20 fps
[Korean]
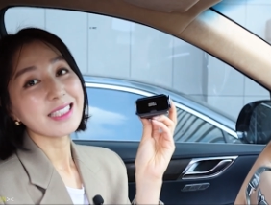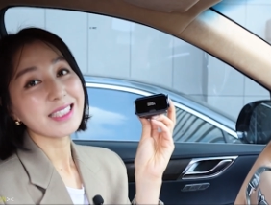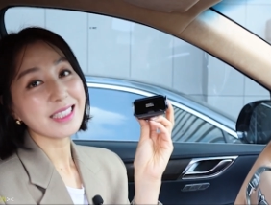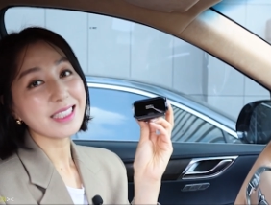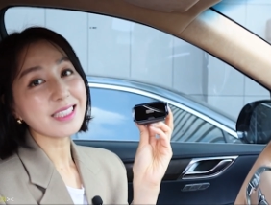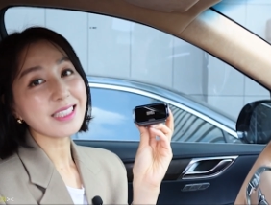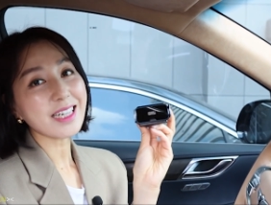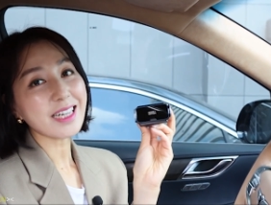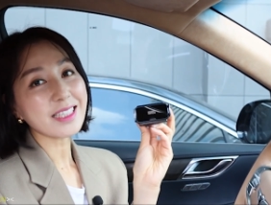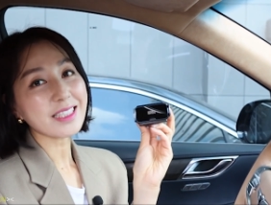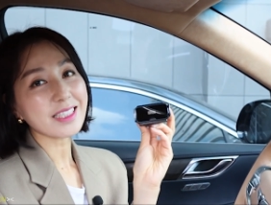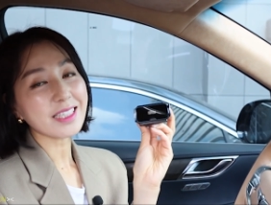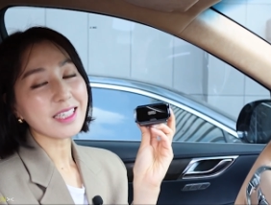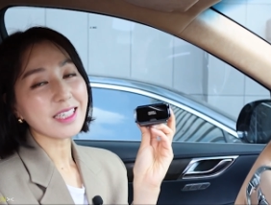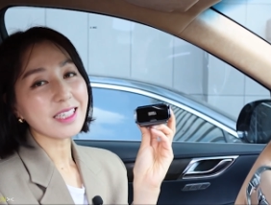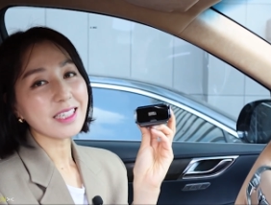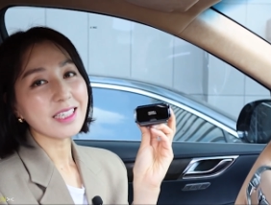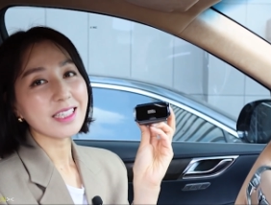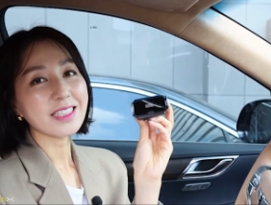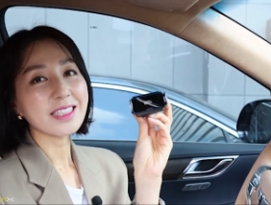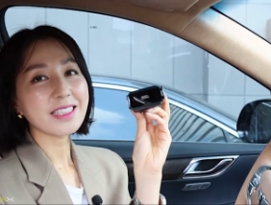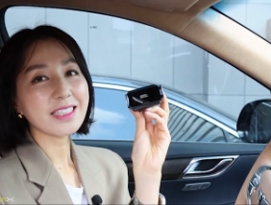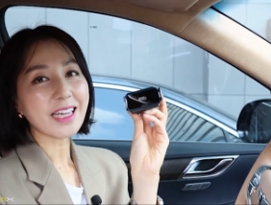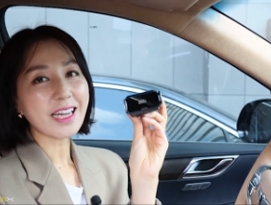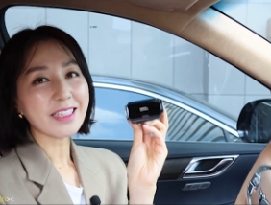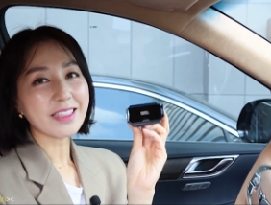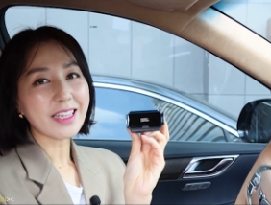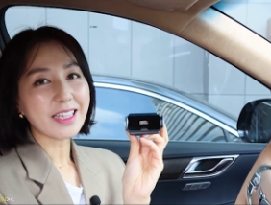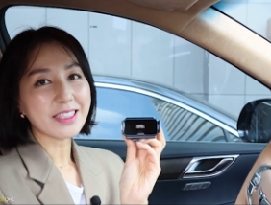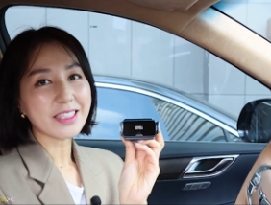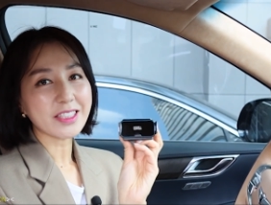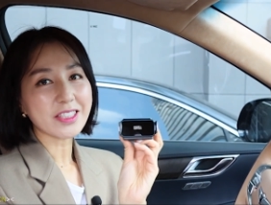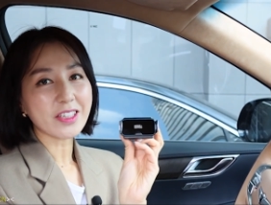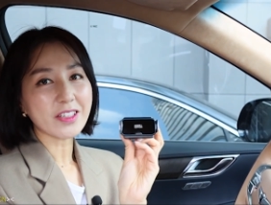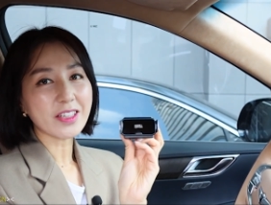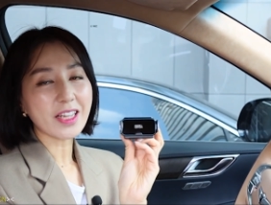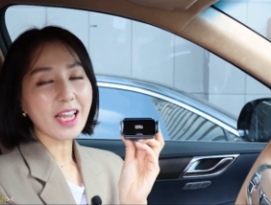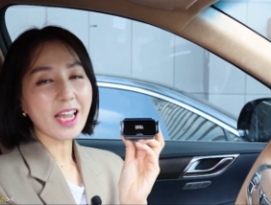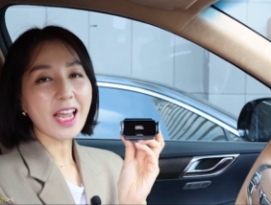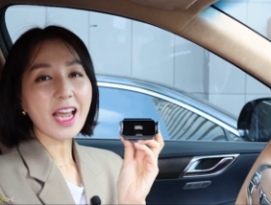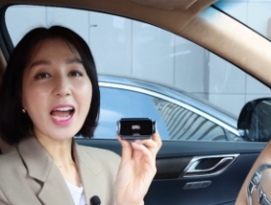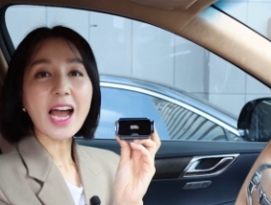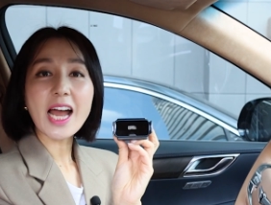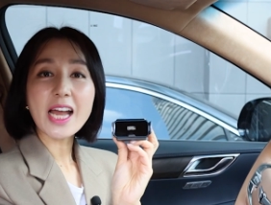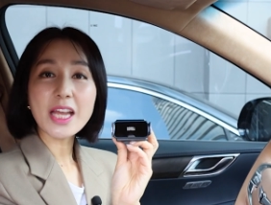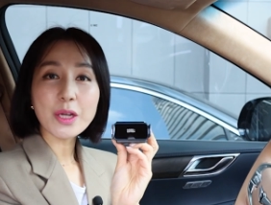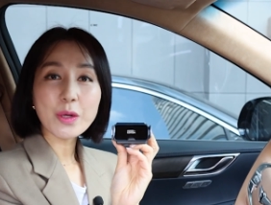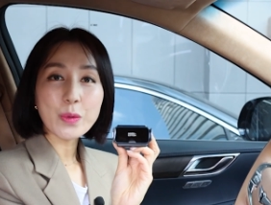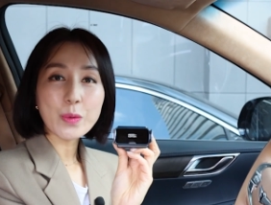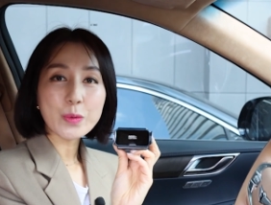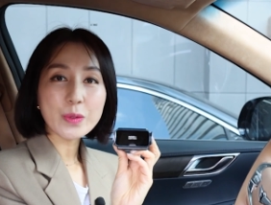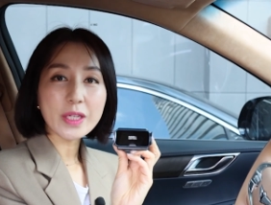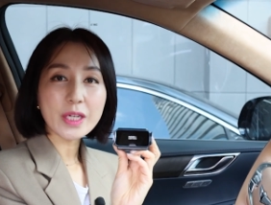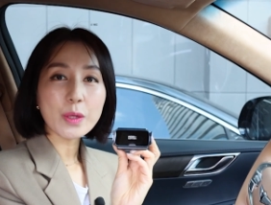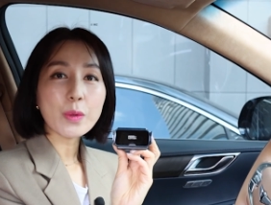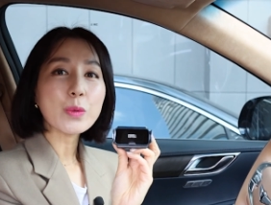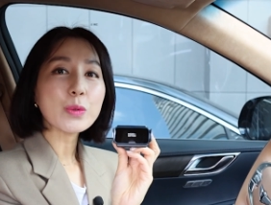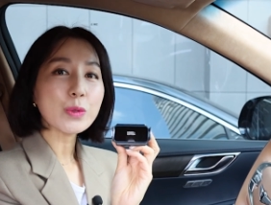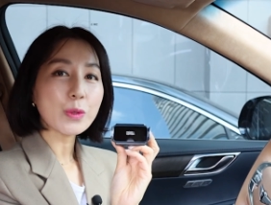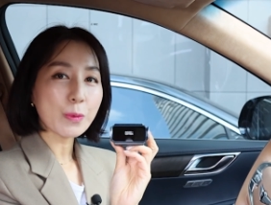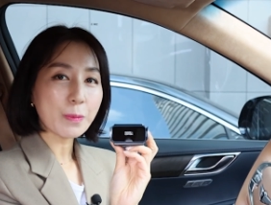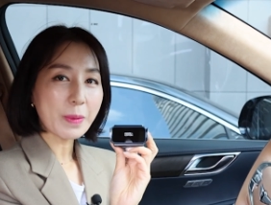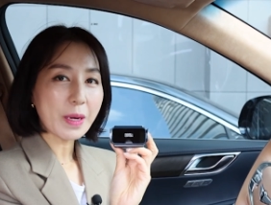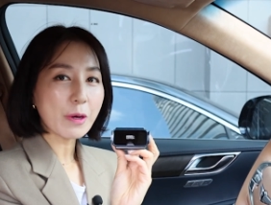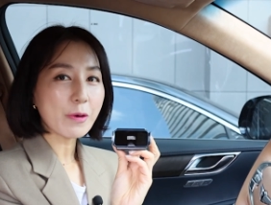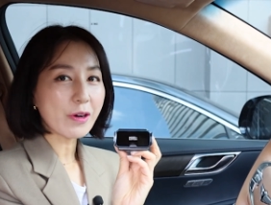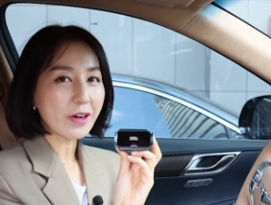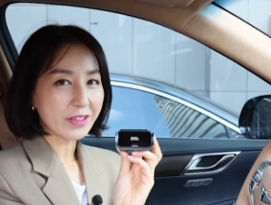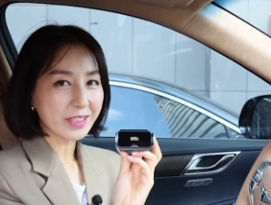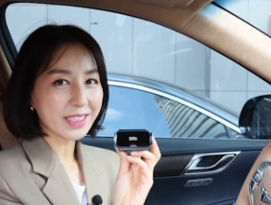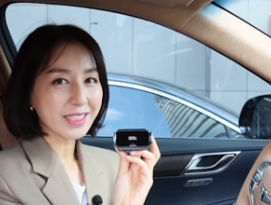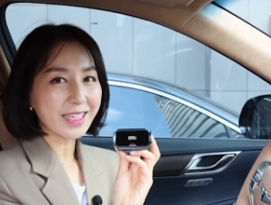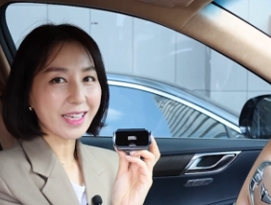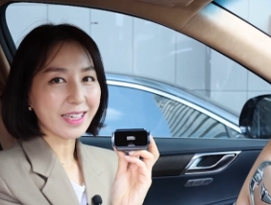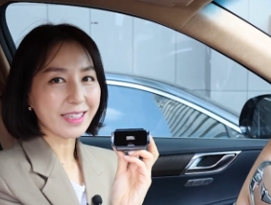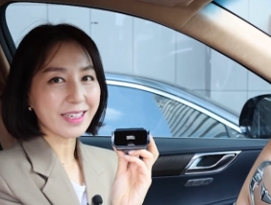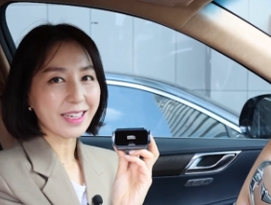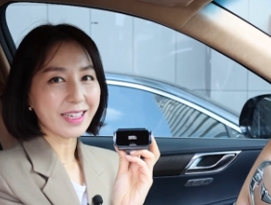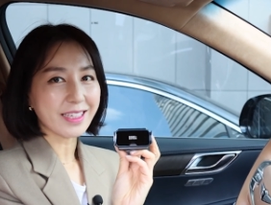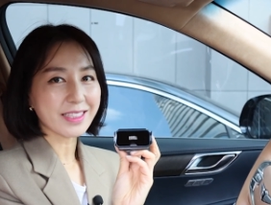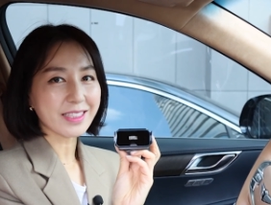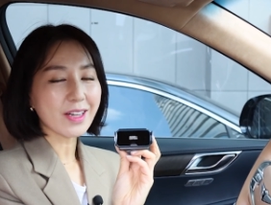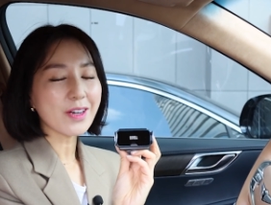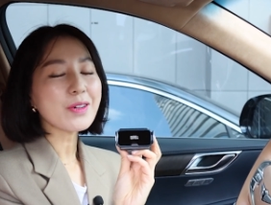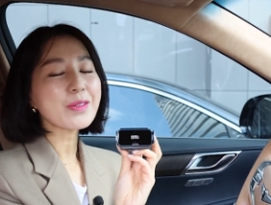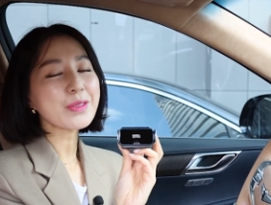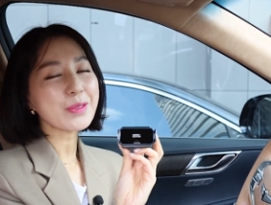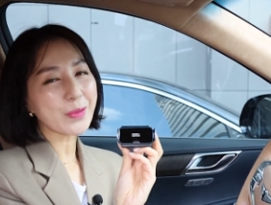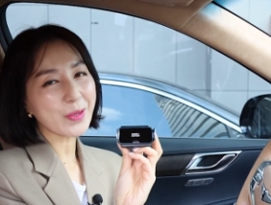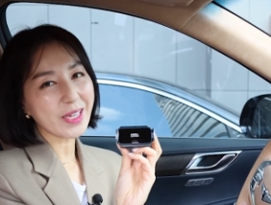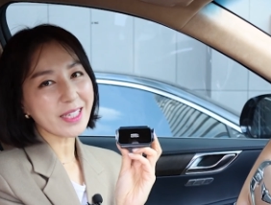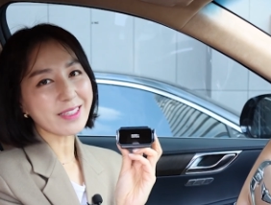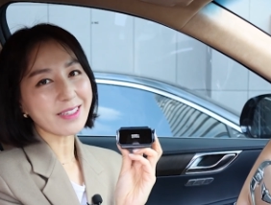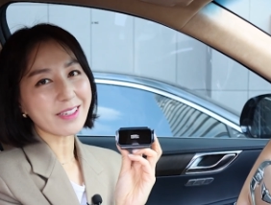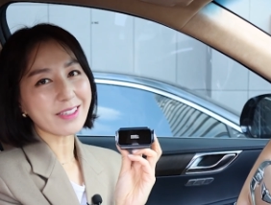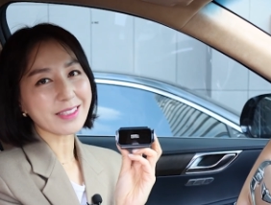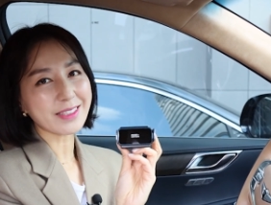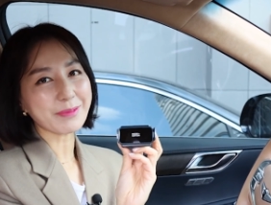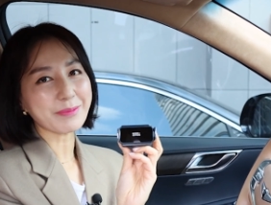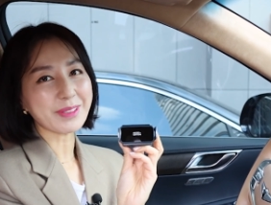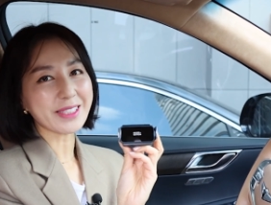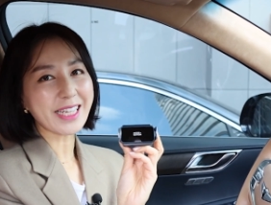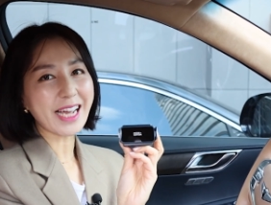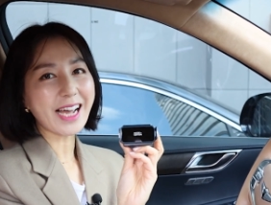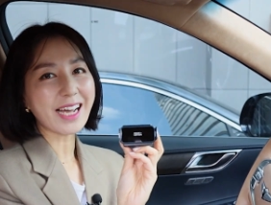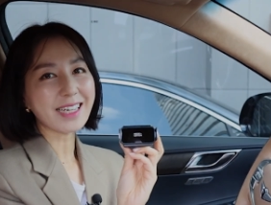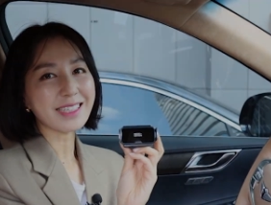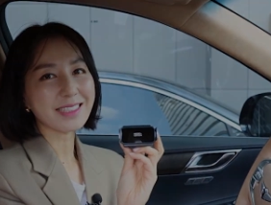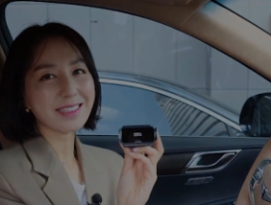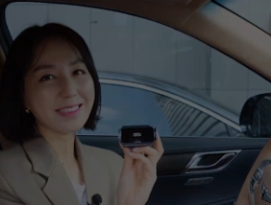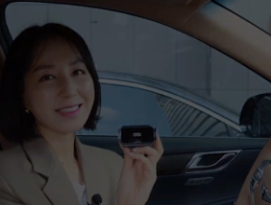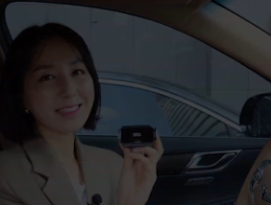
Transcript: 지금까지 인사이드 에디션의 아이코닉 오토파워 거치대에 대해서 소개해드렸습니다.